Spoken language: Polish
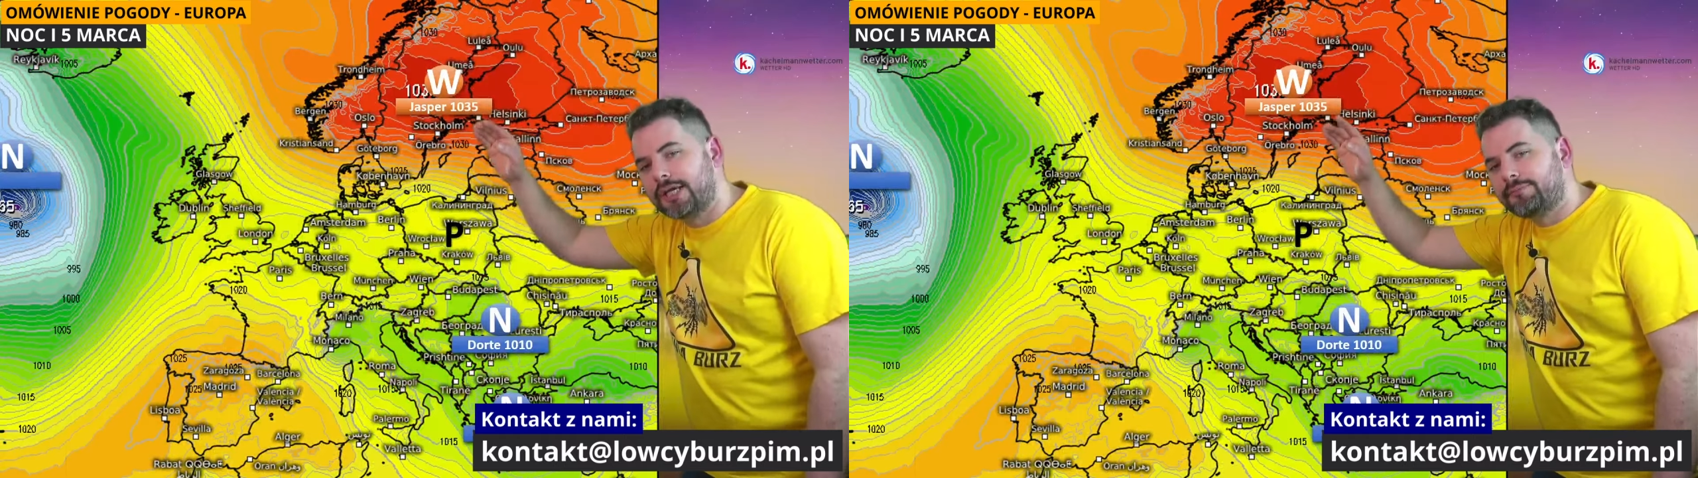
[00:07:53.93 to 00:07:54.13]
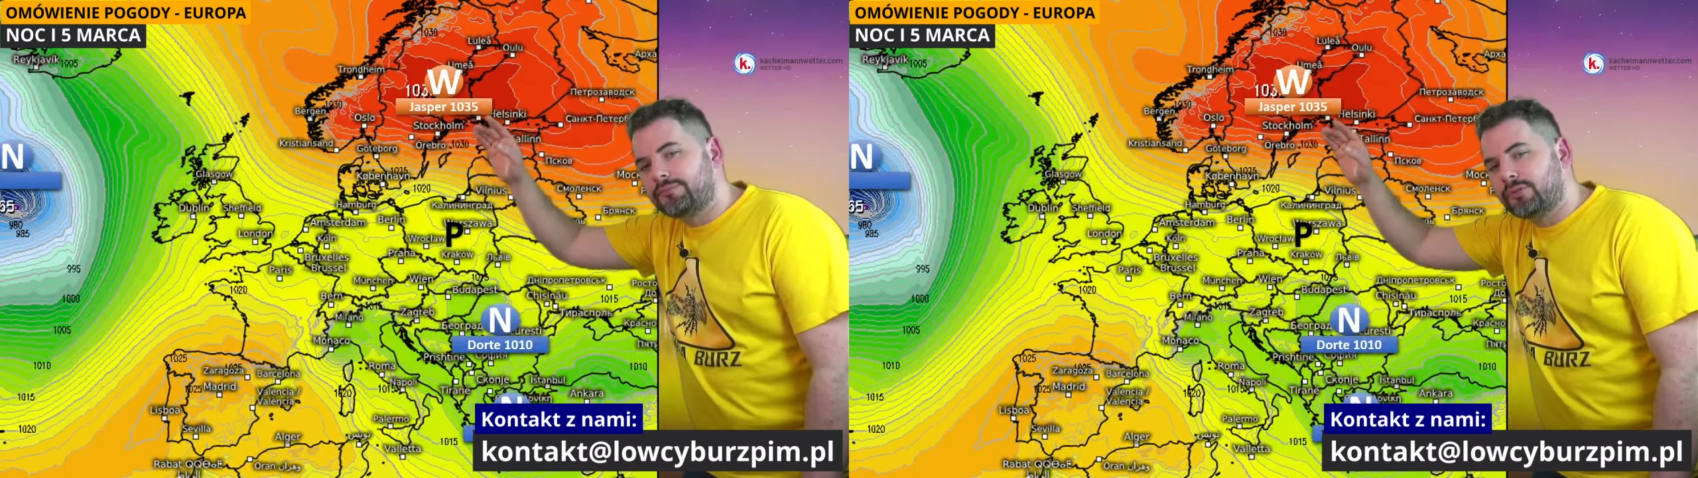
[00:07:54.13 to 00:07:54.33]

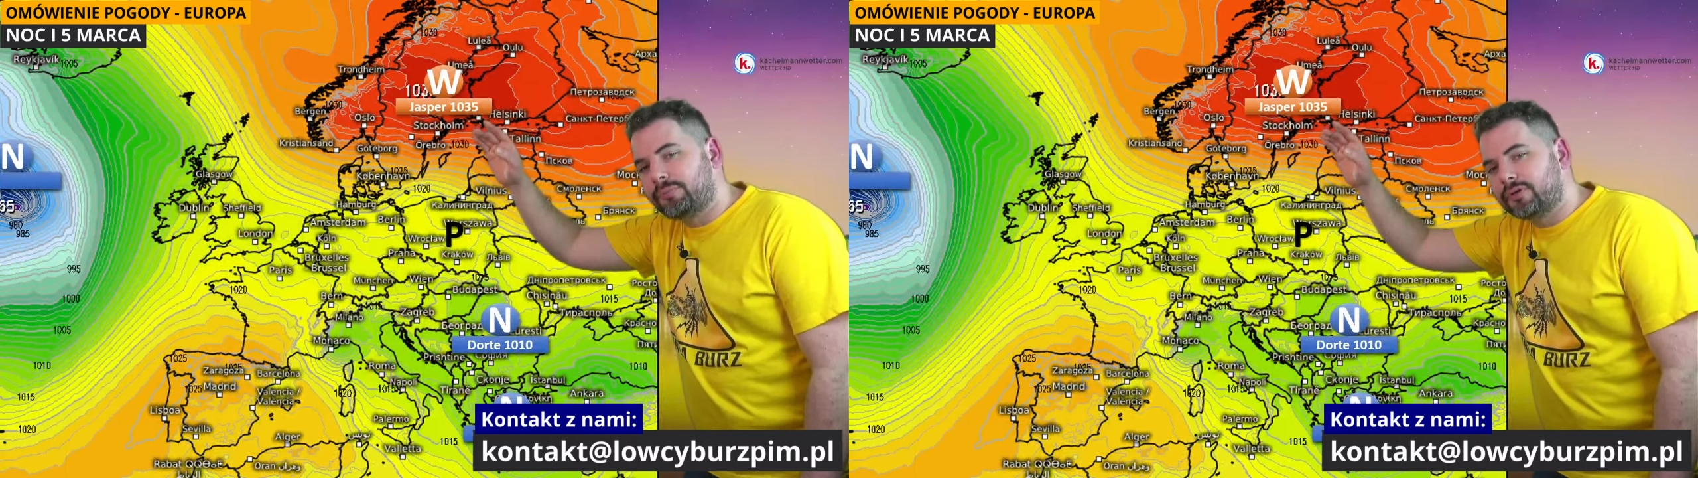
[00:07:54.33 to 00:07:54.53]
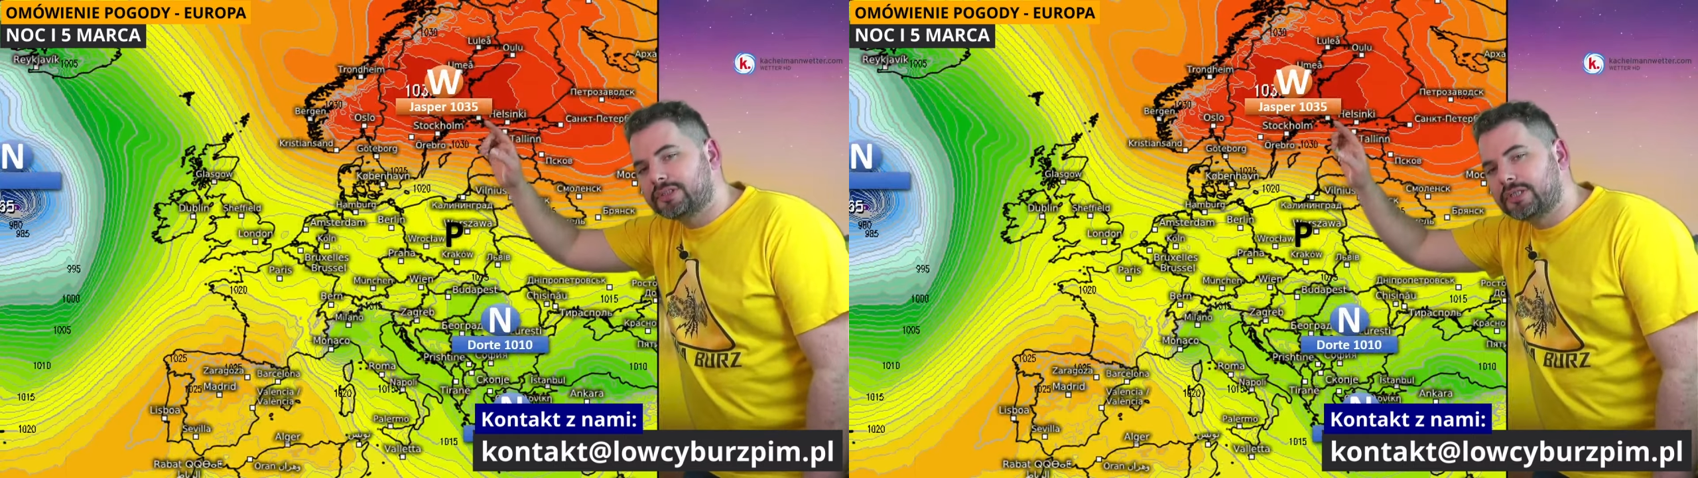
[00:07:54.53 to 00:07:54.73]
do
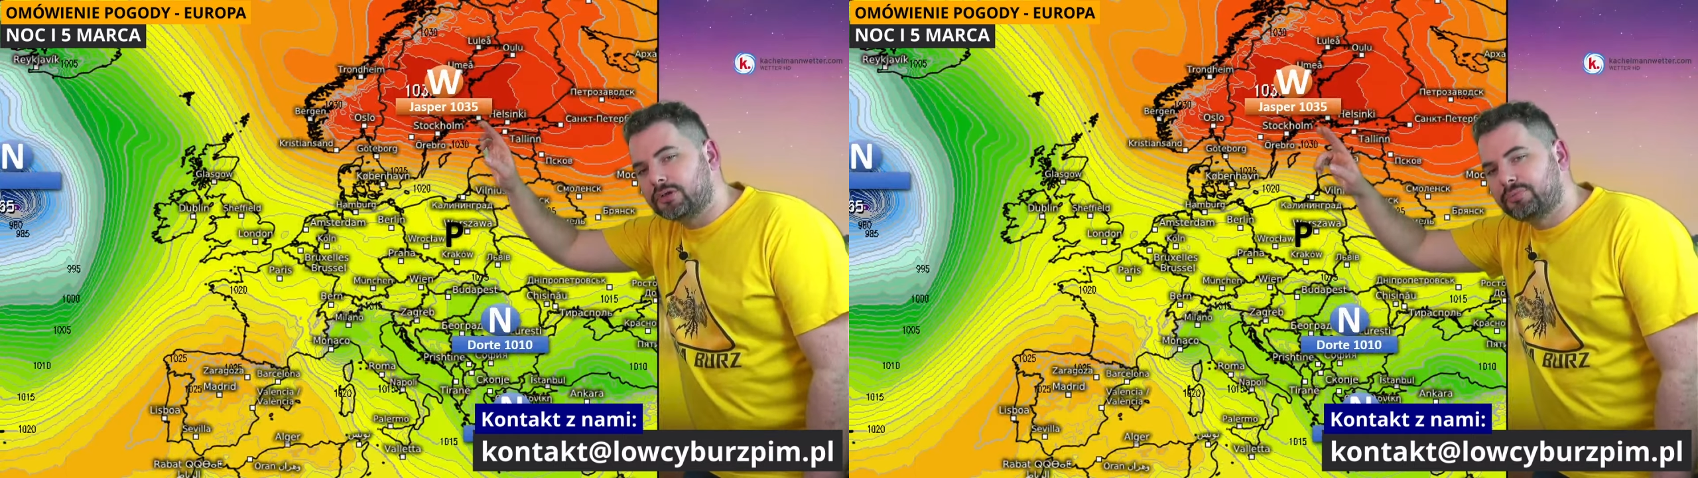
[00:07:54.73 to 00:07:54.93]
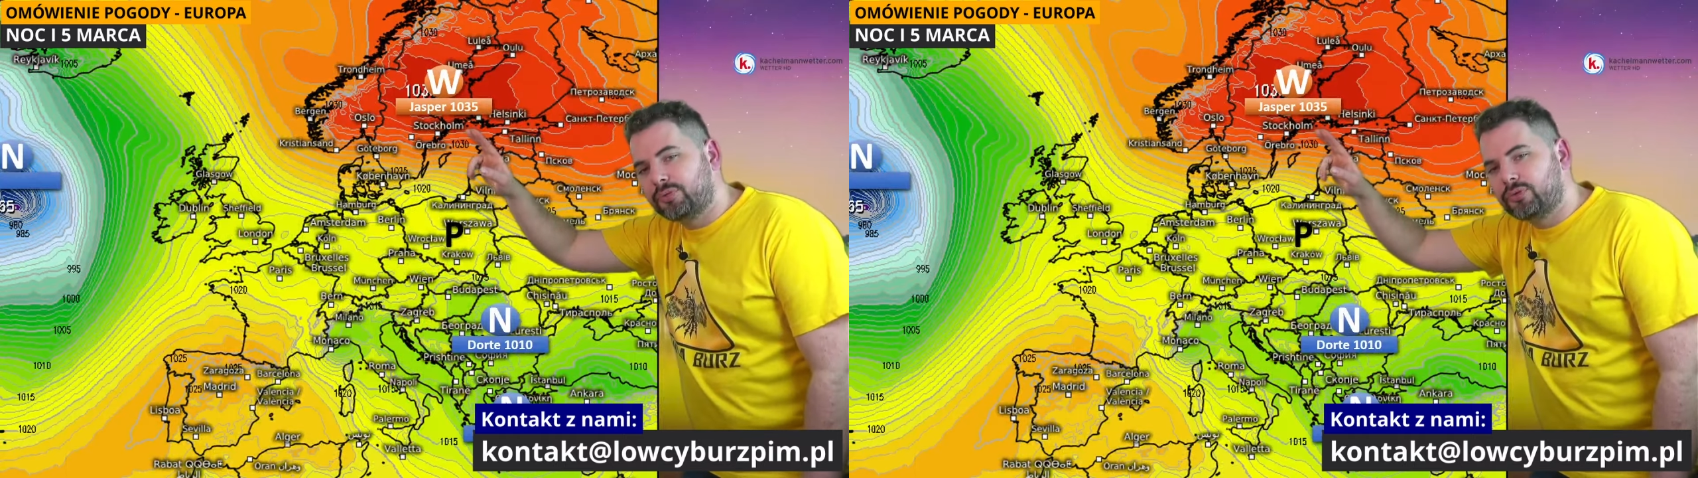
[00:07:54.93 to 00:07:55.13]
Polski od
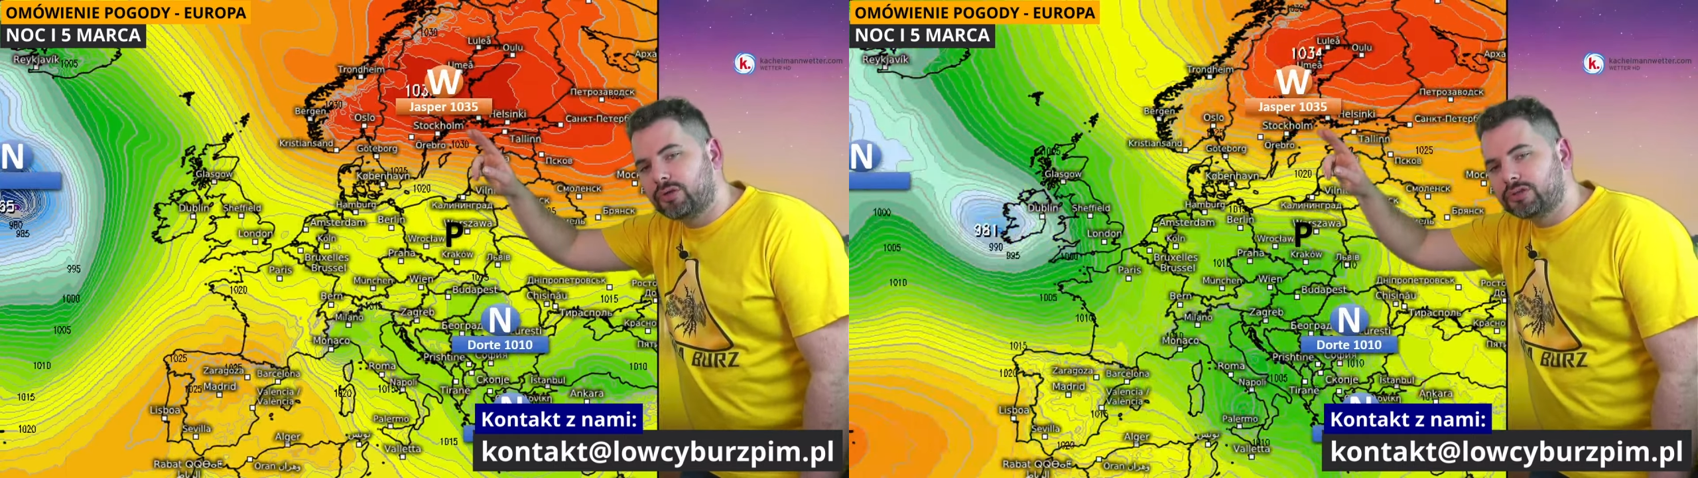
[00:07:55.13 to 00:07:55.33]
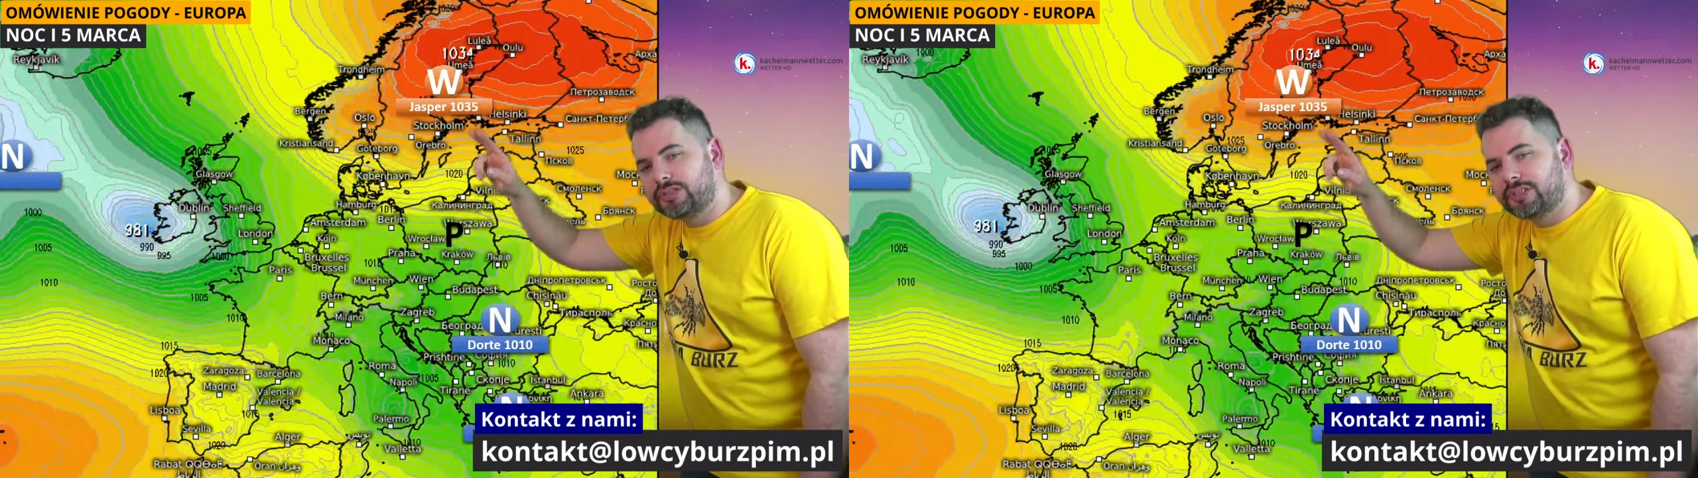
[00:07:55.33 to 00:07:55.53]

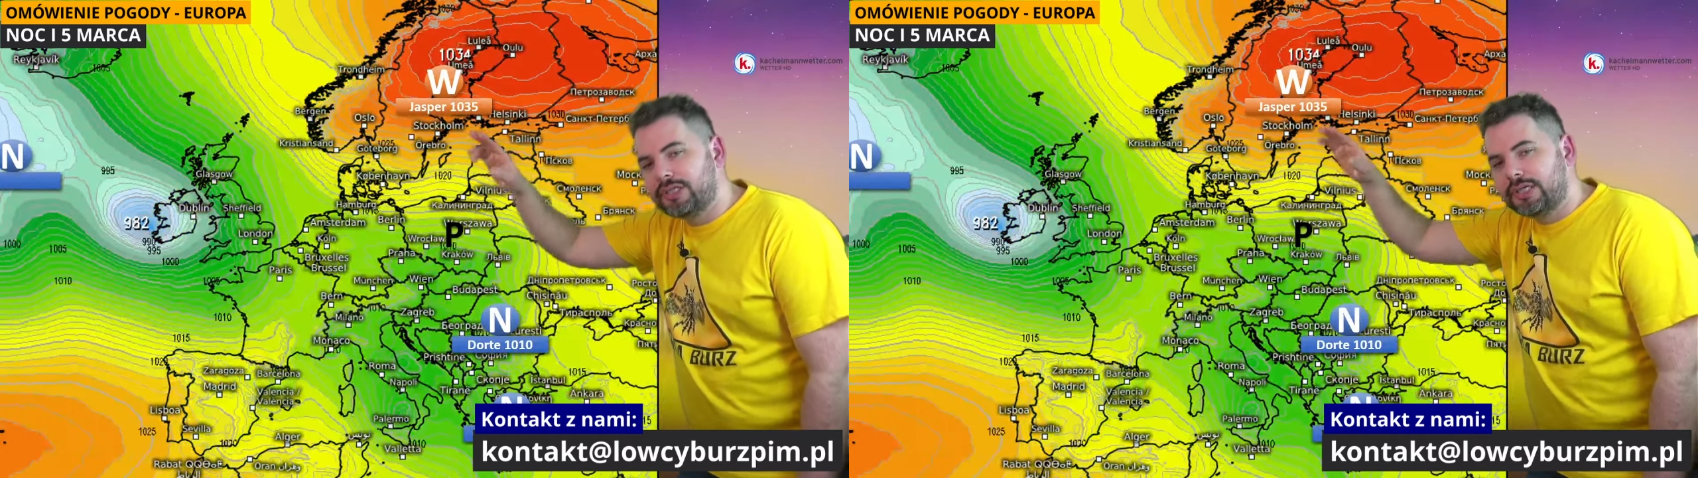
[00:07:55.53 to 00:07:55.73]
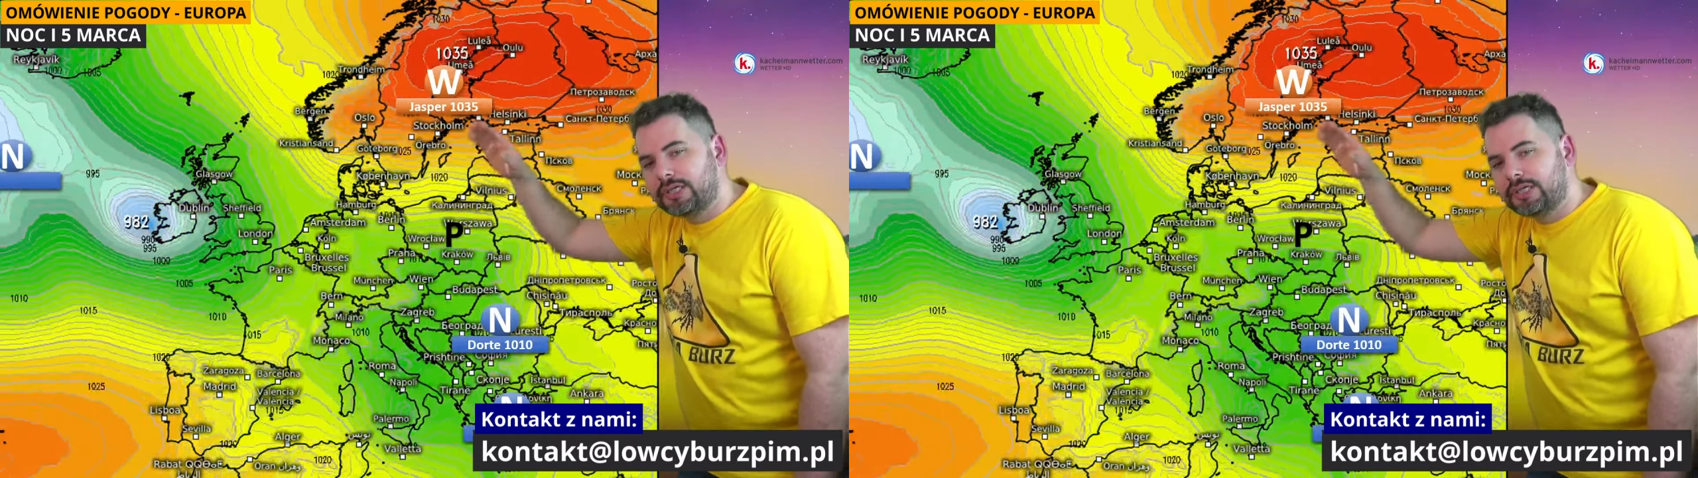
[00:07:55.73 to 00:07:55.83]
północy.